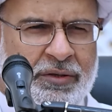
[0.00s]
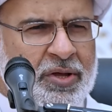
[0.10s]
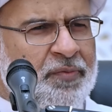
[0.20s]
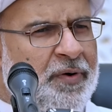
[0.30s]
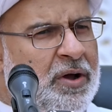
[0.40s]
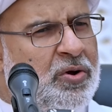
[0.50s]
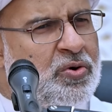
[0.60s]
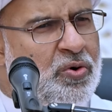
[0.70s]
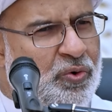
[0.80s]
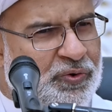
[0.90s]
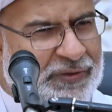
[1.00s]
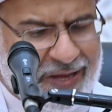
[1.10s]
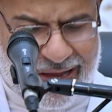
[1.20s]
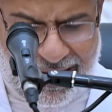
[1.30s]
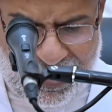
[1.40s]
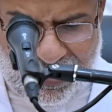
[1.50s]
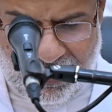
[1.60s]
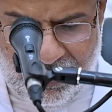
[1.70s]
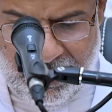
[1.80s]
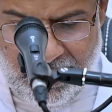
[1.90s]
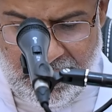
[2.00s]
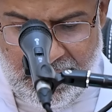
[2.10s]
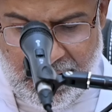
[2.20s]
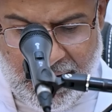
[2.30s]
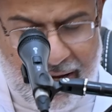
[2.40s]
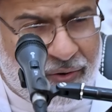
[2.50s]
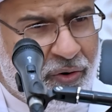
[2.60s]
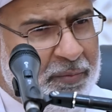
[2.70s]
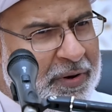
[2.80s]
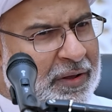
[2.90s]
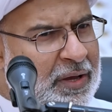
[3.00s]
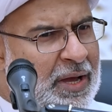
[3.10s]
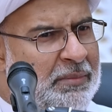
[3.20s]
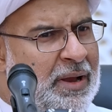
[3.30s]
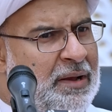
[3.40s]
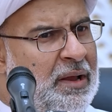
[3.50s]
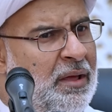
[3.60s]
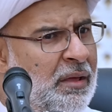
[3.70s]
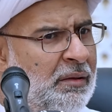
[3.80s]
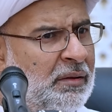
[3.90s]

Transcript: تفكر ساعة خير من قيام ليلة